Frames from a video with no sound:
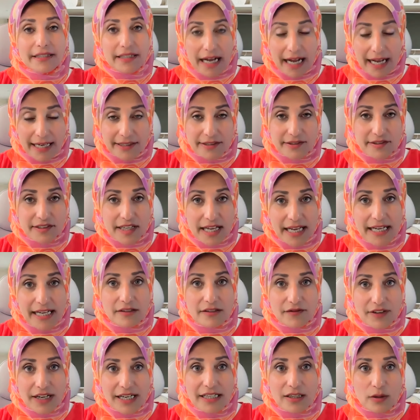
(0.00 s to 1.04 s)
هيساعد
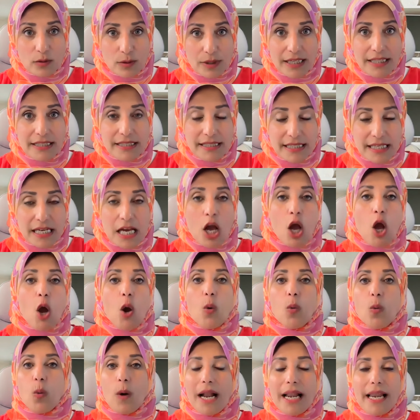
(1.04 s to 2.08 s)
فعلا الولاد دي
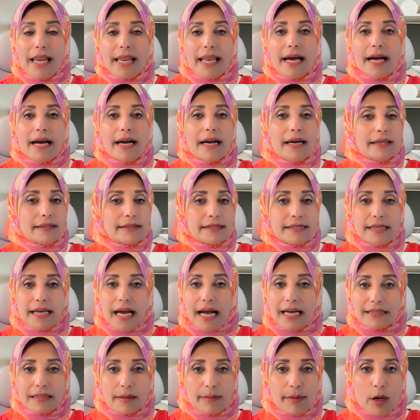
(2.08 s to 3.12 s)
ولا دي
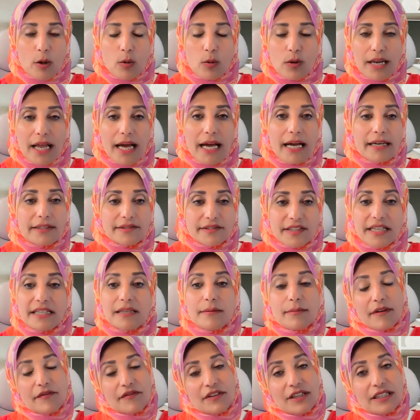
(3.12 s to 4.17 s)
هتبقى كلها زي
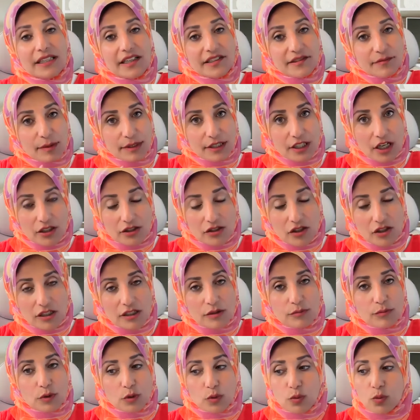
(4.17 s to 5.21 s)
ما في ناس بتعترض
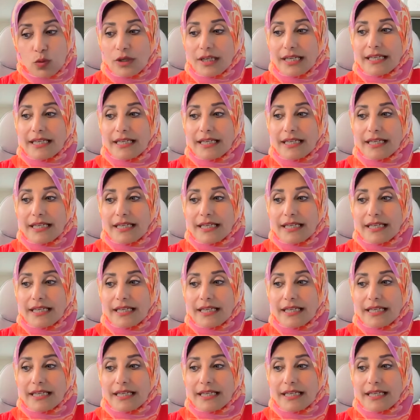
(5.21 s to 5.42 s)
بتقول